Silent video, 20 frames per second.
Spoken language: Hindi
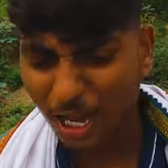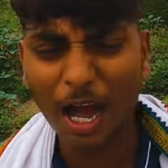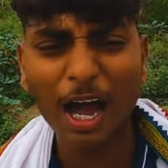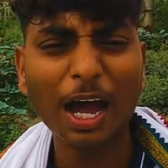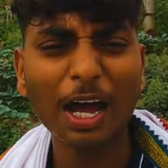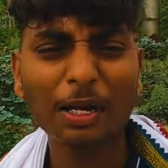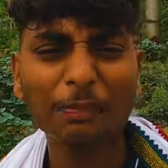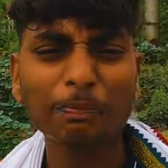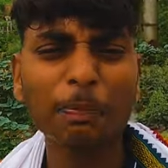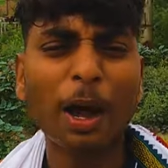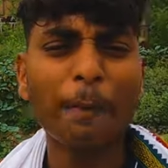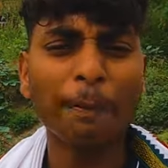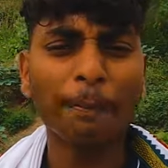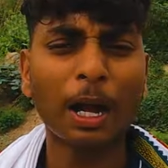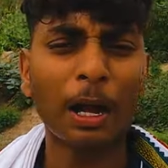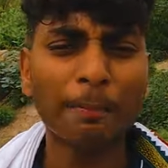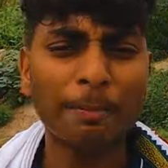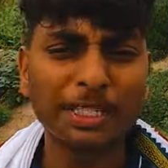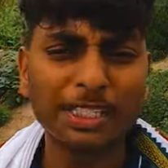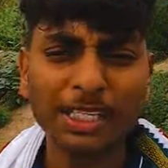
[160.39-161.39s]
घर
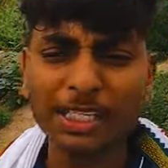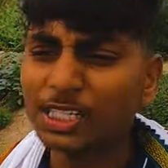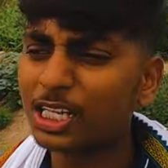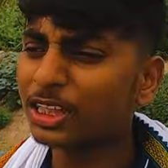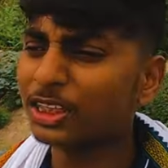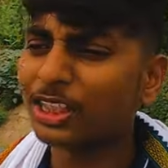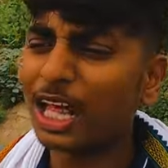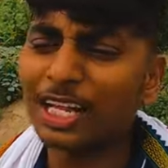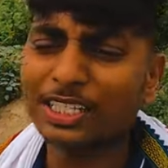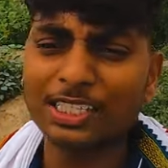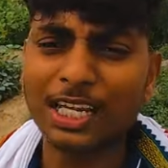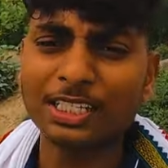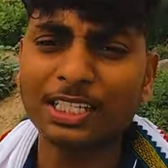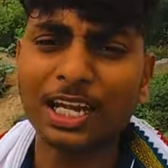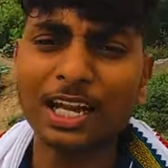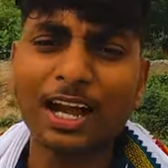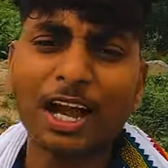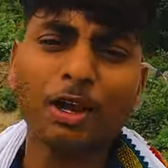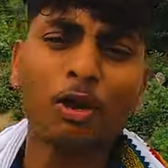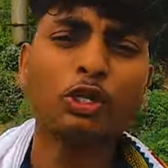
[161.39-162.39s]
आपका बिजनेस इतना अच्छा
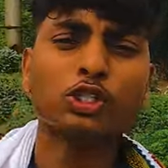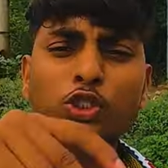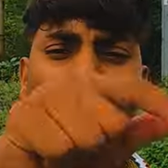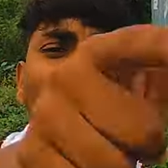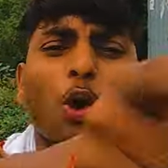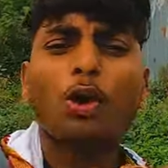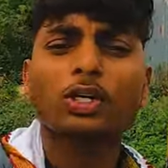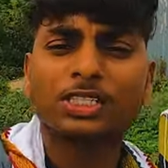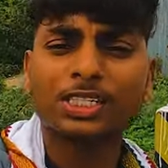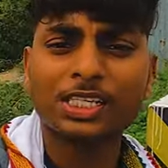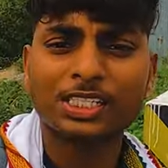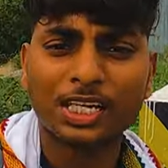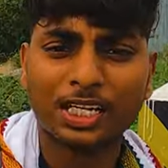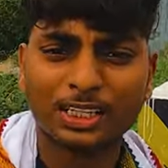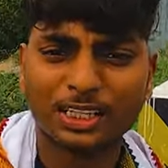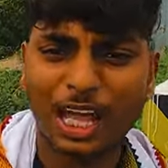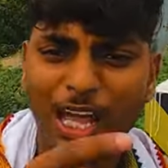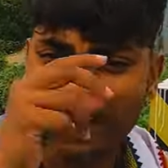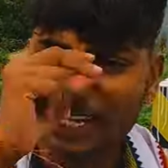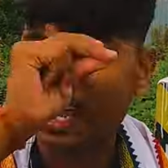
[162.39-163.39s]
चलेगा कुछ सोच नहीं
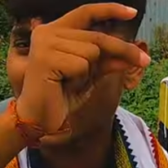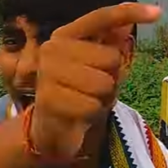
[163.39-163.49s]
सकता